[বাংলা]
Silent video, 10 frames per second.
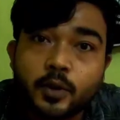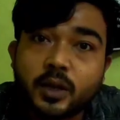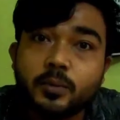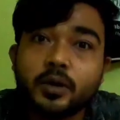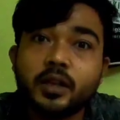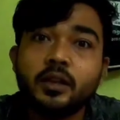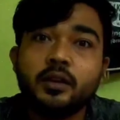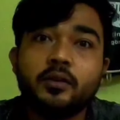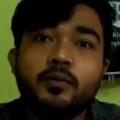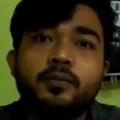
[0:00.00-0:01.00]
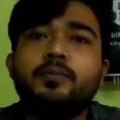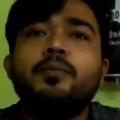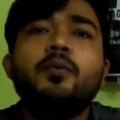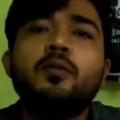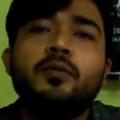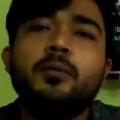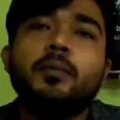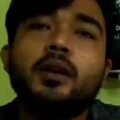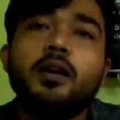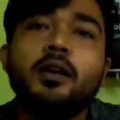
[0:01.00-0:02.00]
মোটামুটি ফুল
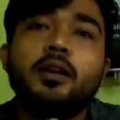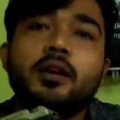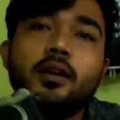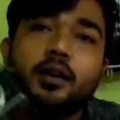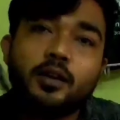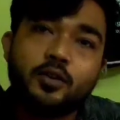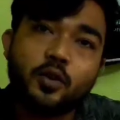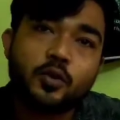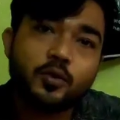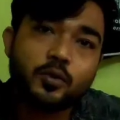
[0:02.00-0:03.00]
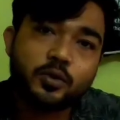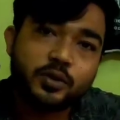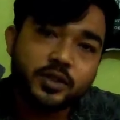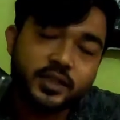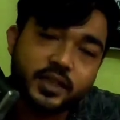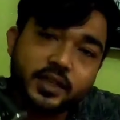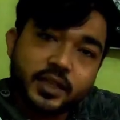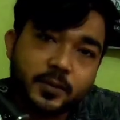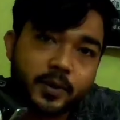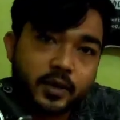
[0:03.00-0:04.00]
ফ্রেমকে টক্কর দিয়ে
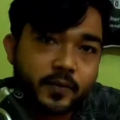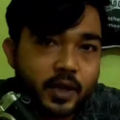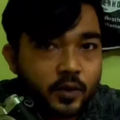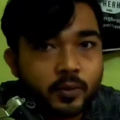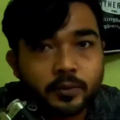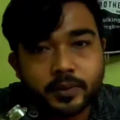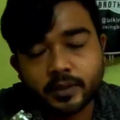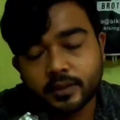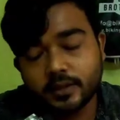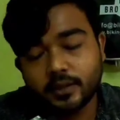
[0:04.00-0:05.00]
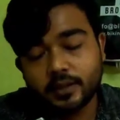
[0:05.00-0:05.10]
দিতে পারে ভালোভাবে